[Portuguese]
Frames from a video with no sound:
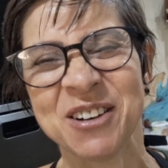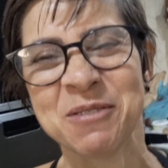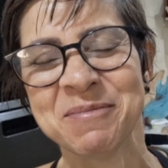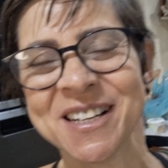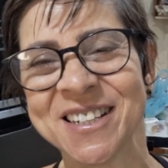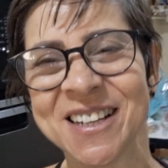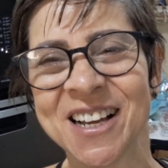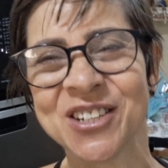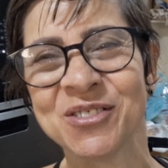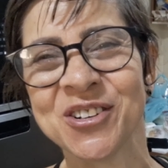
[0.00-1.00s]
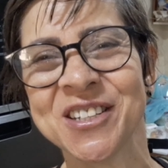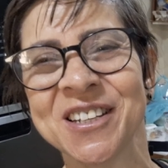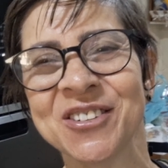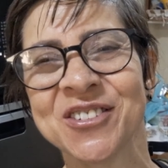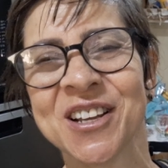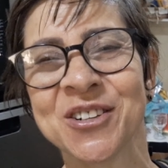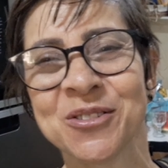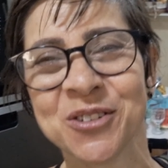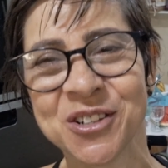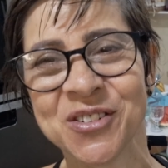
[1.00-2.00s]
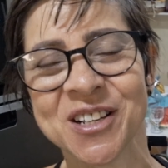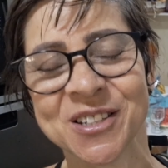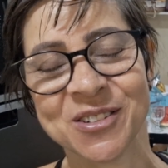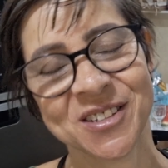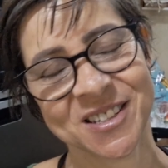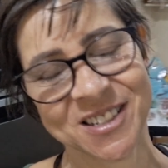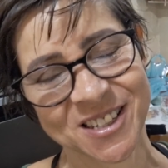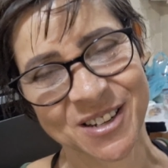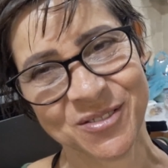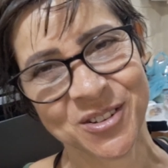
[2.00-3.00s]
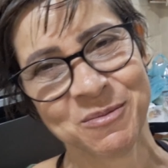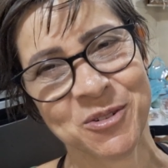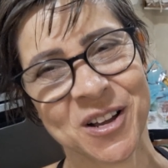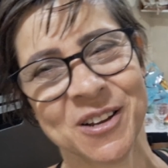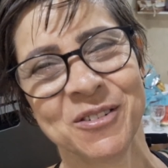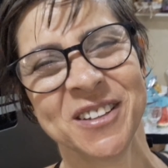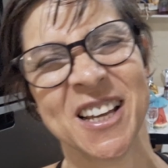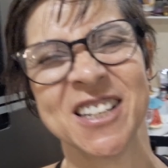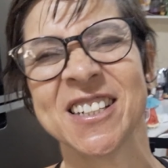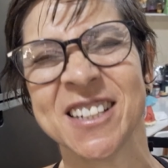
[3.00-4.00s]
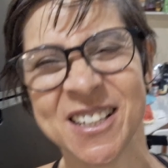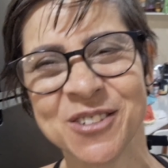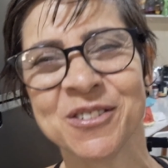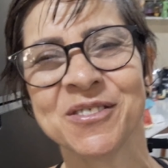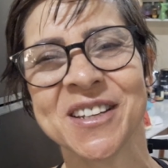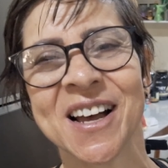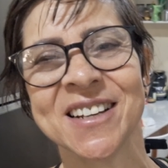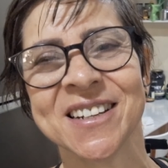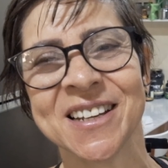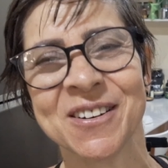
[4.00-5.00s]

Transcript: compartilhar, ativar os sininhos das notificações e se inscrever no meu canal que tá cheio de novidade aí,